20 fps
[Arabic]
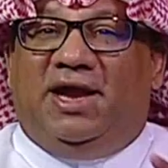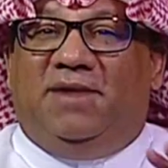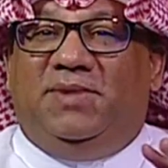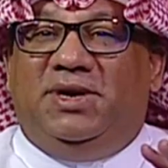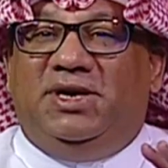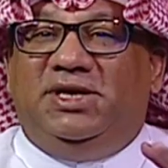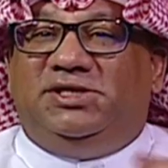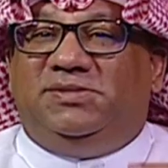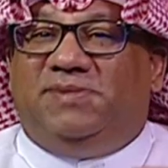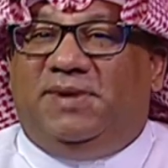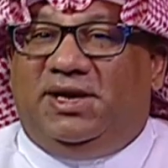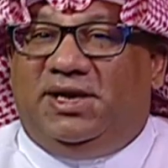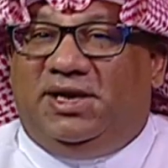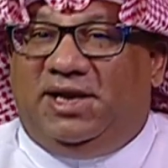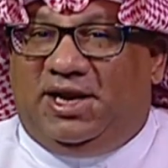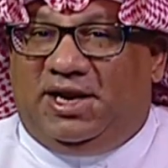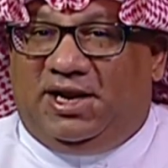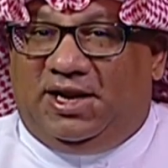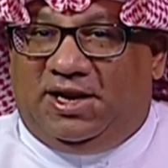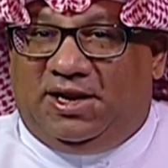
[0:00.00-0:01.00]
بالنسبه
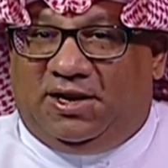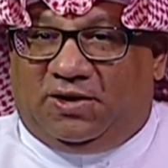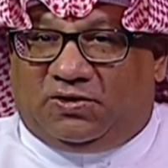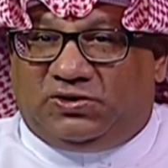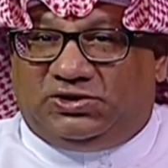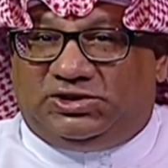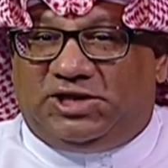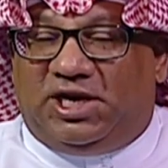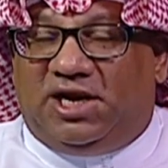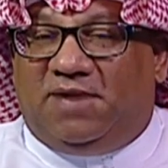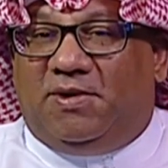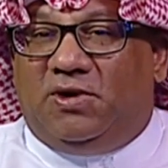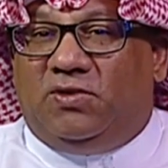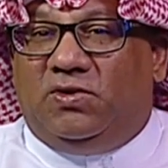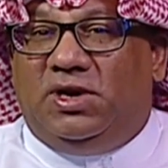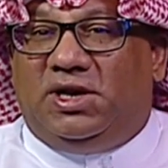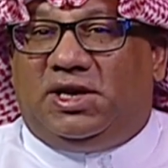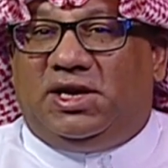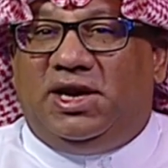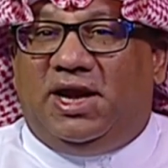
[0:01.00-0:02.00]
الى القصه اللي
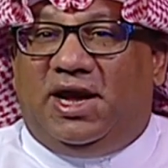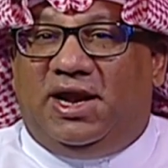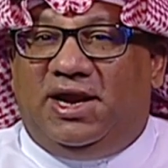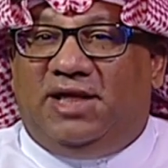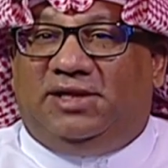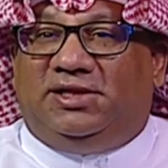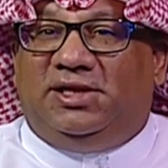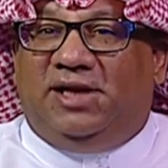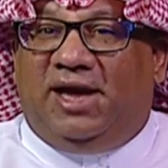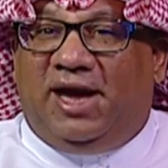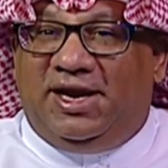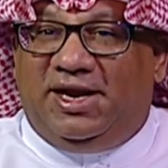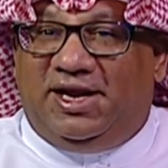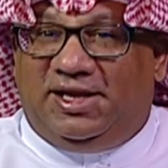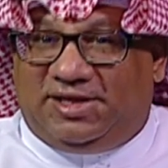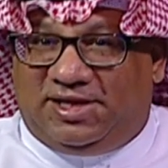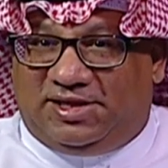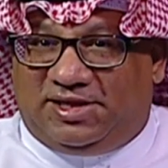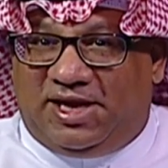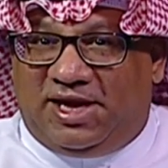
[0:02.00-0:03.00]
بقول لك اياها التي
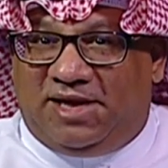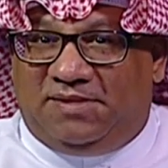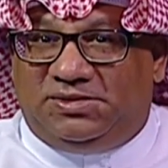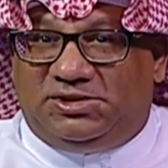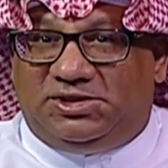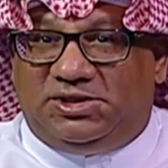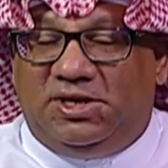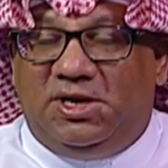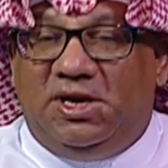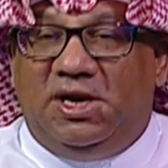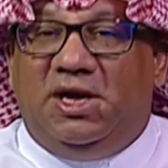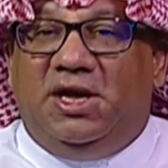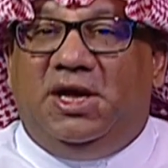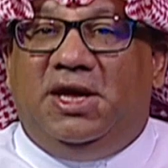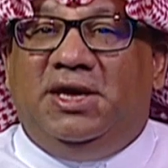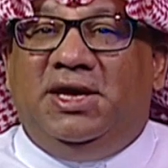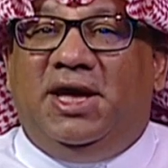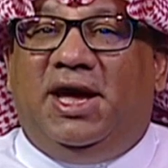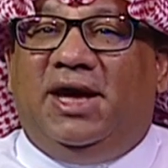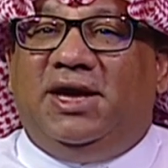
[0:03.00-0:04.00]
حدثت امس
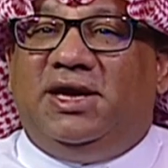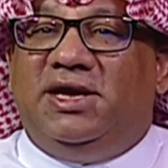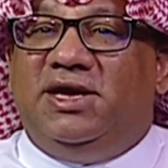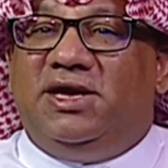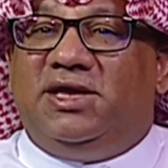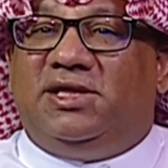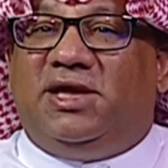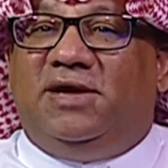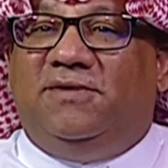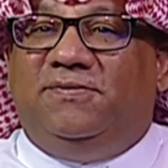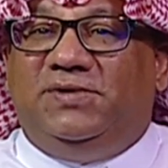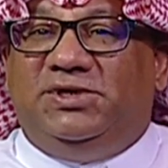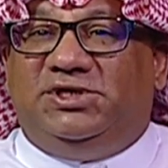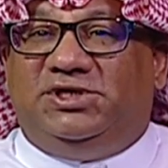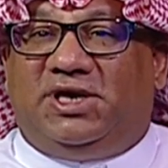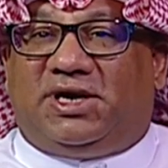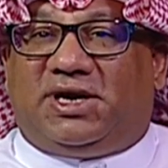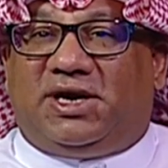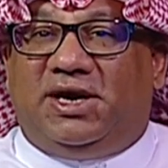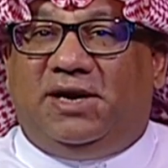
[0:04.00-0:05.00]
هي حقيقه في
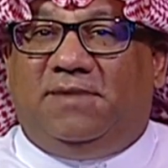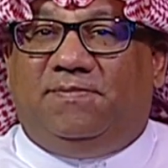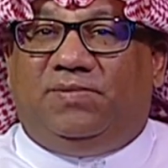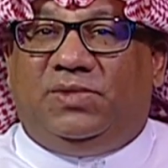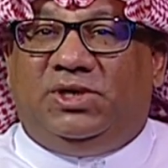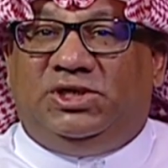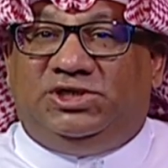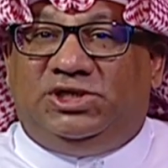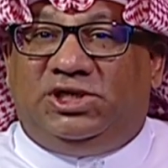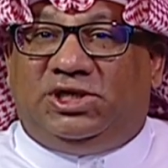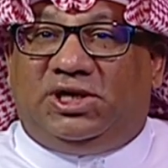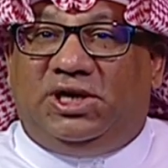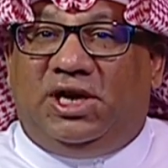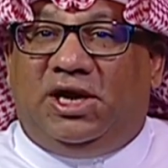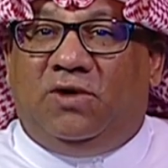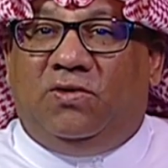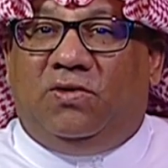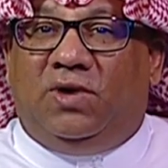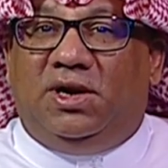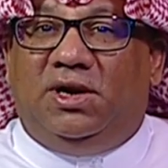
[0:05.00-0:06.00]
شقين الشق
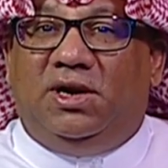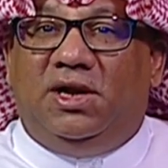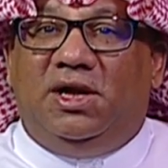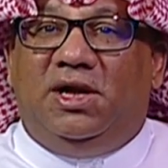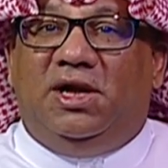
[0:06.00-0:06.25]
الاول